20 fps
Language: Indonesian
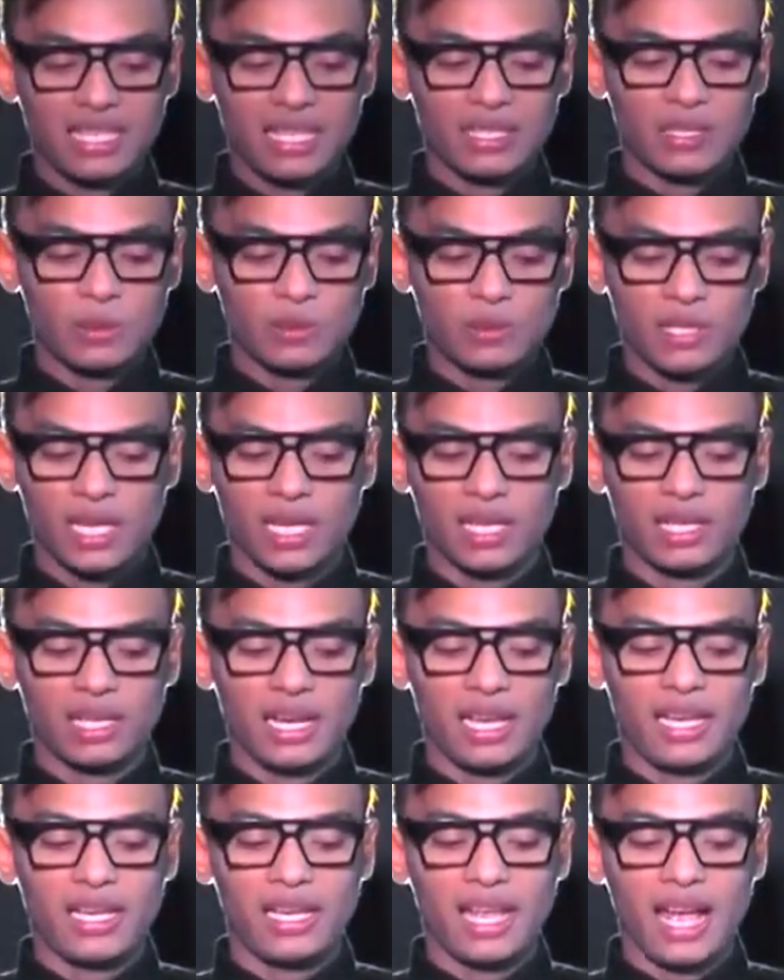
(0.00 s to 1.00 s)
satu
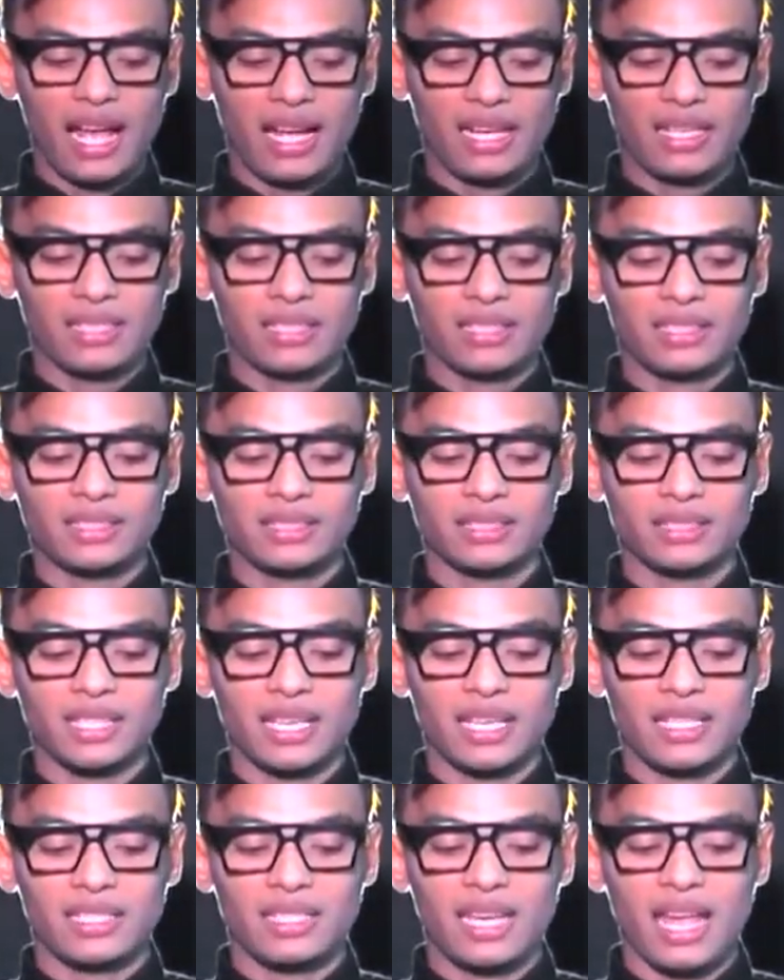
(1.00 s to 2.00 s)
single yang
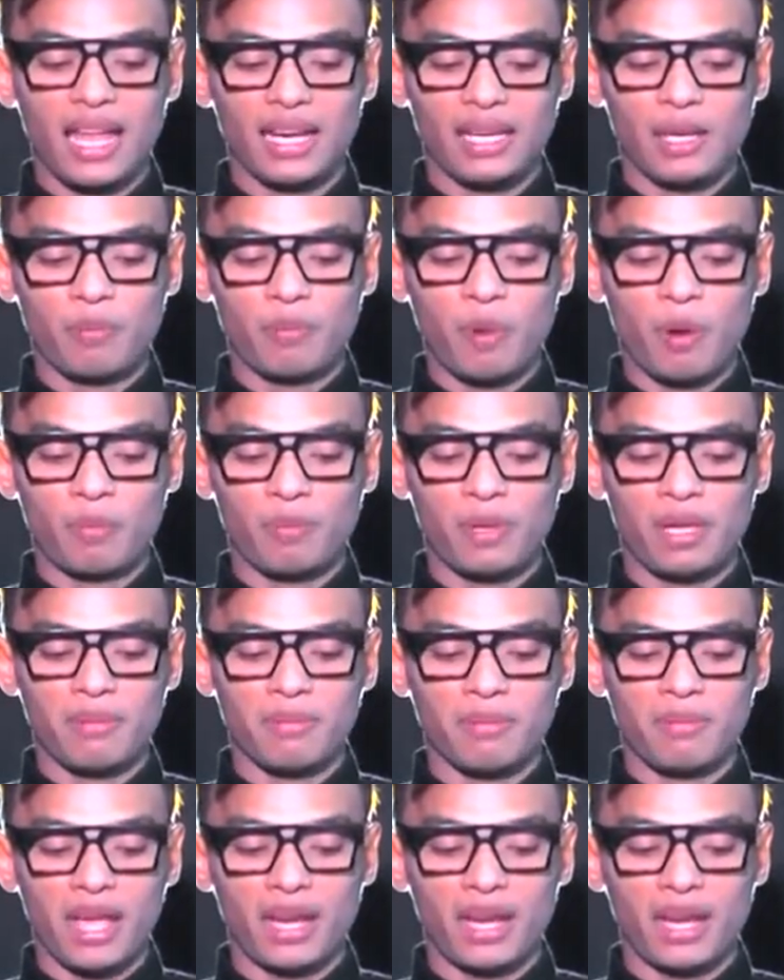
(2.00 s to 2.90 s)
dari Poppy